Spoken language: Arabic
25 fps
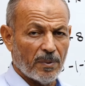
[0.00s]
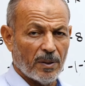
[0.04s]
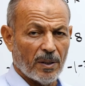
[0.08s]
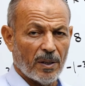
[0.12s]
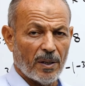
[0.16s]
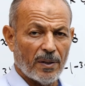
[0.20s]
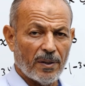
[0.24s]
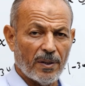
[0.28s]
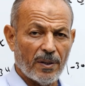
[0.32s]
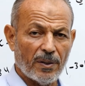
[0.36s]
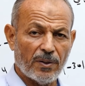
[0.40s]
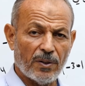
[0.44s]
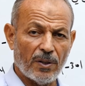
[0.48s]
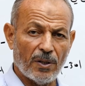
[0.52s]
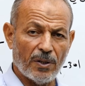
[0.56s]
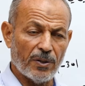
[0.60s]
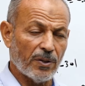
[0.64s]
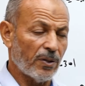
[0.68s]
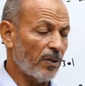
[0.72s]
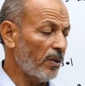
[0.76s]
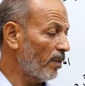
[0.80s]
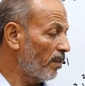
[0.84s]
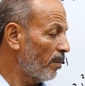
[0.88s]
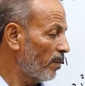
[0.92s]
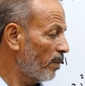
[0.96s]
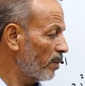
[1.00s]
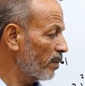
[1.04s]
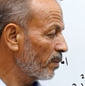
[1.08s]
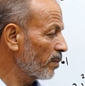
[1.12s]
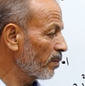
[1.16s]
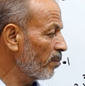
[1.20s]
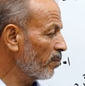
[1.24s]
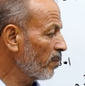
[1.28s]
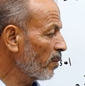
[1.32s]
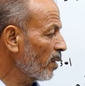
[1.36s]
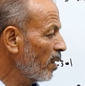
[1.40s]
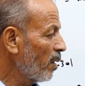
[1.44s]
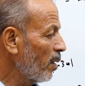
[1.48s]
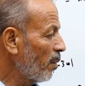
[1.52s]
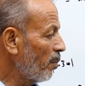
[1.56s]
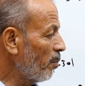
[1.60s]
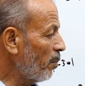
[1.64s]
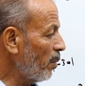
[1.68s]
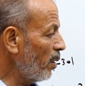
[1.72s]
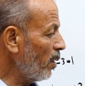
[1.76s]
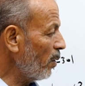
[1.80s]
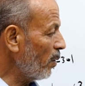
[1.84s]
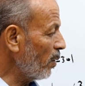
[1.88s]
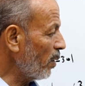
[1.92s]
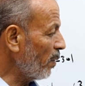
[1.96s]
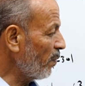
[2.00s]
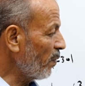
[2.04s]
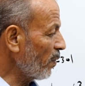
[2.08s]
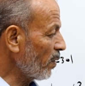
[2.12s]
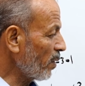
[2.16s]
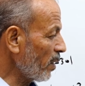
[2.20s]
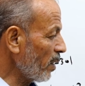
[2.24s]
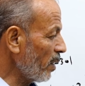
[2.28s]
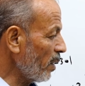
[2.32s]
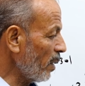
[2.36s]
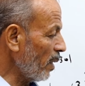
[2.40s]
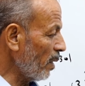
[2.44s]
بهذا الترتيب ما هي الفكرة